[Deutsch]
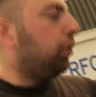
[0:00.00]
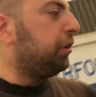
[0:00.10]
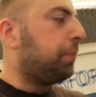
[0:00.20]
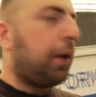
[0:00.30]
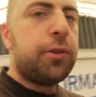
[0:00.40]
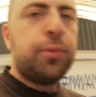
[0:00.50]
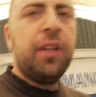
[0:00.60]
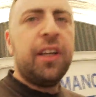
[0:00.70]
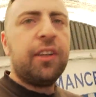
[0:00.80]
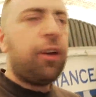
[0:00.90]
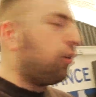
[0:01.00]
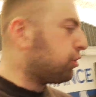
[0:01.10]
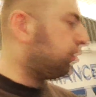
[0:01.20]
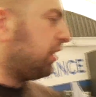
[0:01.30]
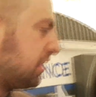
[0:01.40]
und die Bremsbeläge
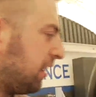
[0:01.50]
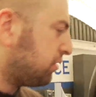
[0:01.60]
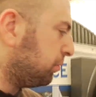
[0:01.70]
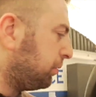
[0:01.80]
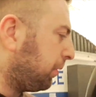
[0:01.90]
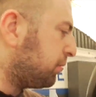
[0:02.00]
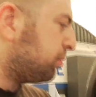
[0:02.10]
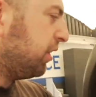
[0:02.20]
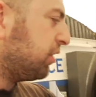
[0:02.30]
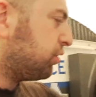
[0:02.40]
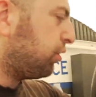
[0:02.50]
tauschen. Das heißt, um die Bremsbeläge